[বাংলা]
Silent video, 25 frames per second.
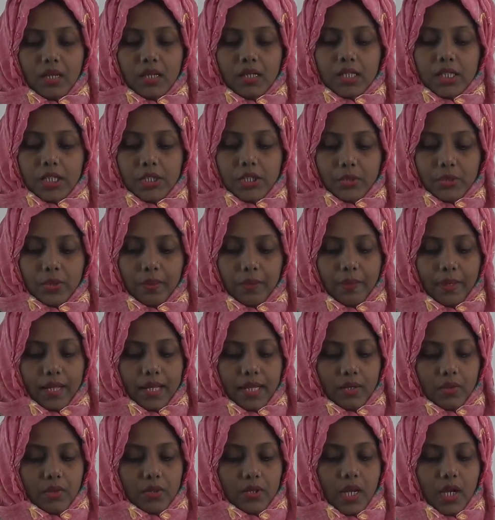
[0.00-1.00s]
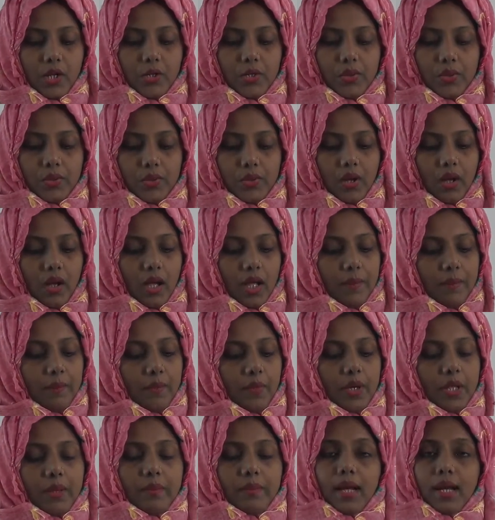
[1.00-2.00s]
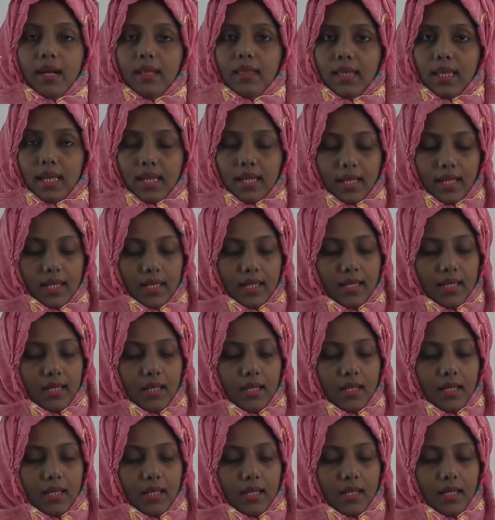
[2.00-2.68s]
শিশুর বেড়ে ওঠা শুরু হয় পরিবার থেকে